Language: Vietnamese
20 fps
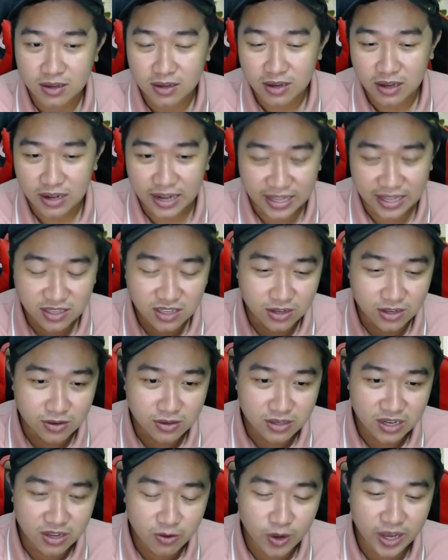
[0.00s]
ảnh thường
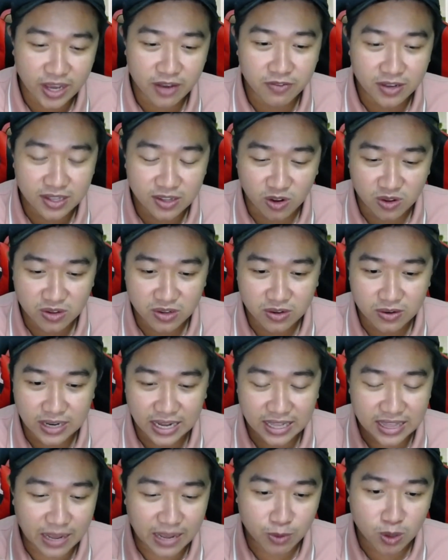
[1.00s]
đi khoe với mọi người là
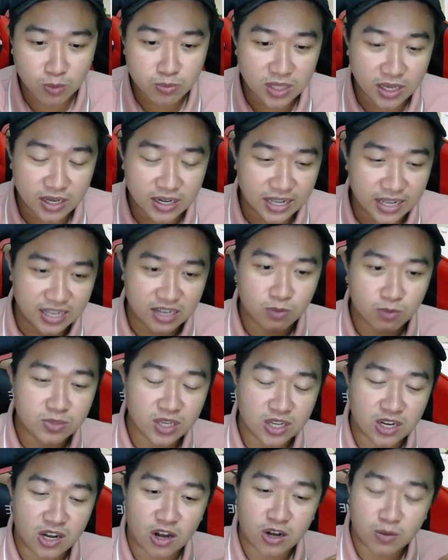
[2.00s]
anh làm công ty này công ty
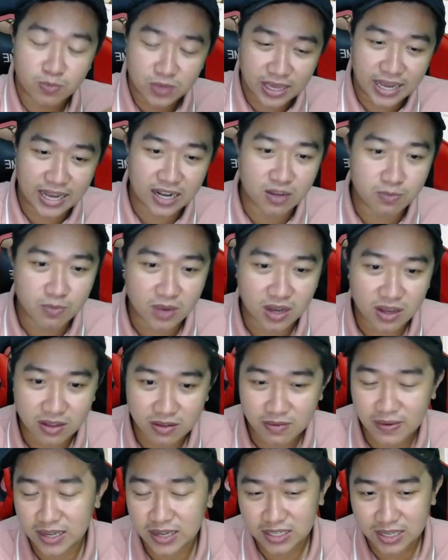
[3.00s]
nọ công ty a b,
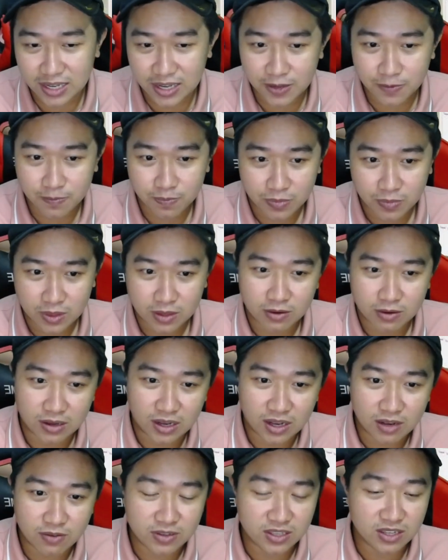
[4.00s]
b c
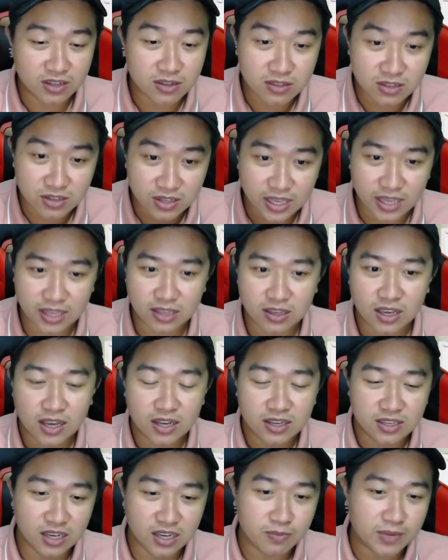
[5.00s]
à, như những gì
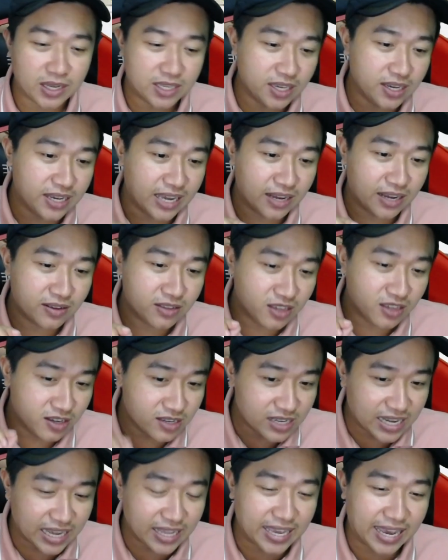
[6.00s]
nhưng mà chỉ cần những
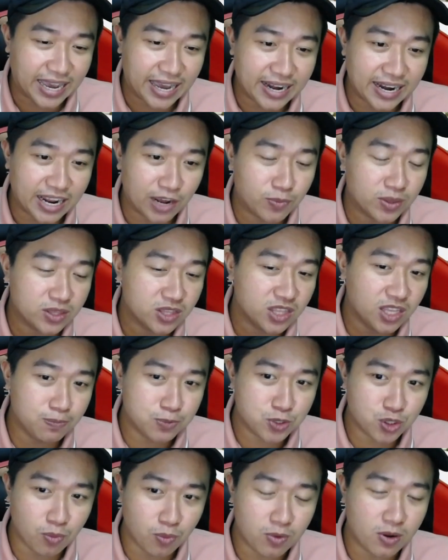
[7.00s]
khán giả nào mà tiếp
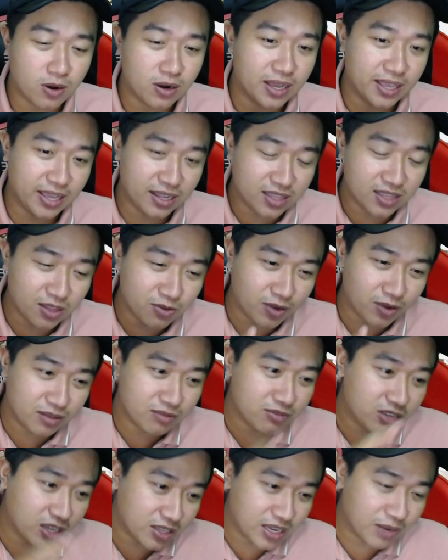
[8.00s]
xúc hoặc là nhắn tin của ảnh
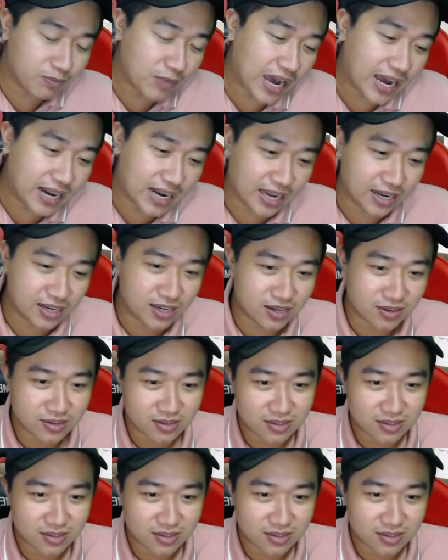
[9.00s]
cho chừng ba lần thôi